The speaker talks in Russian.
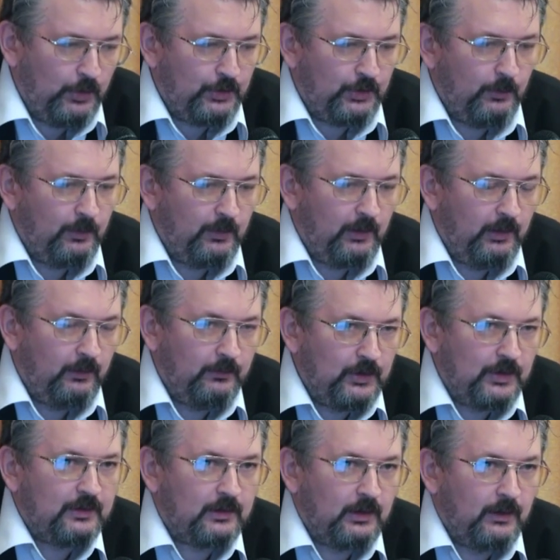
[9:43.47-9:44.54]
о чем говорил
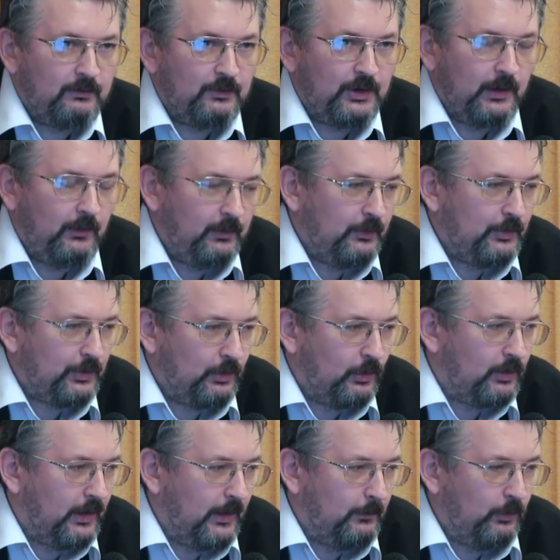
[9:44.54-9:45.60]
Вячеслав Селдович,
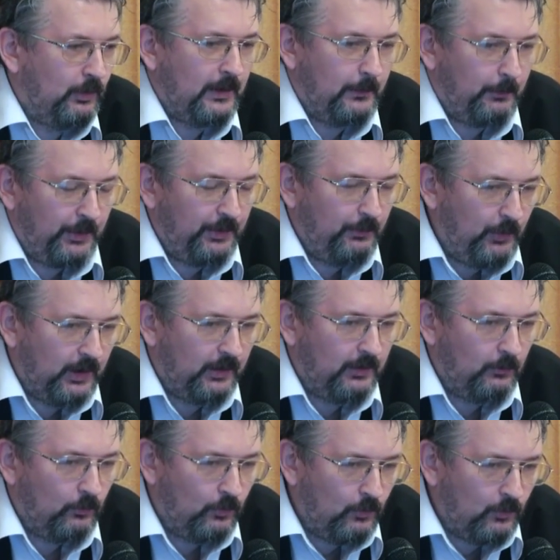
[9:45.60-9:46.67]
только на более
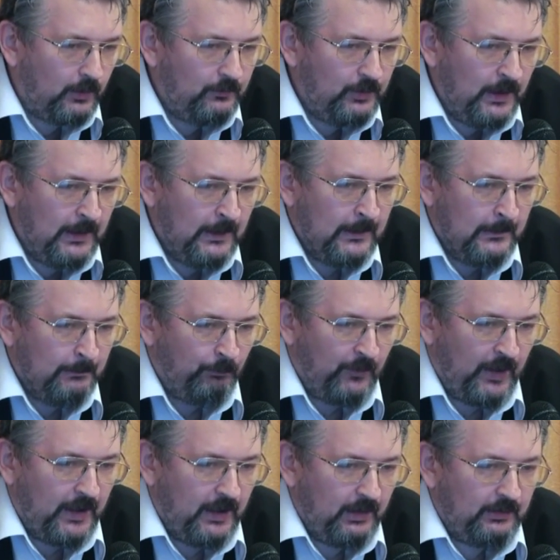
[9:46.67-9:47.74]
предметном уровне.
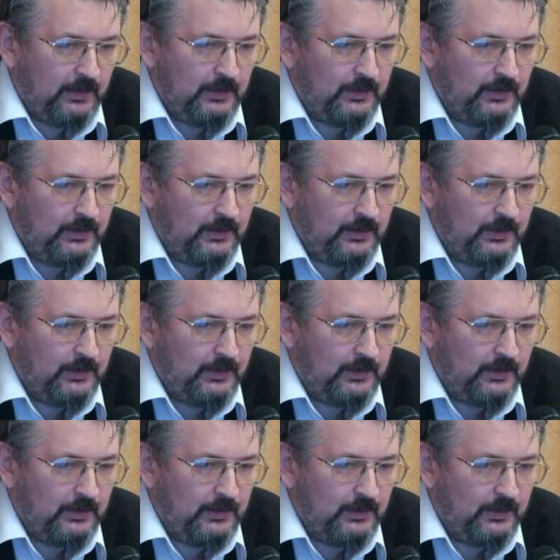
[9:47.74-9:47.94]
Это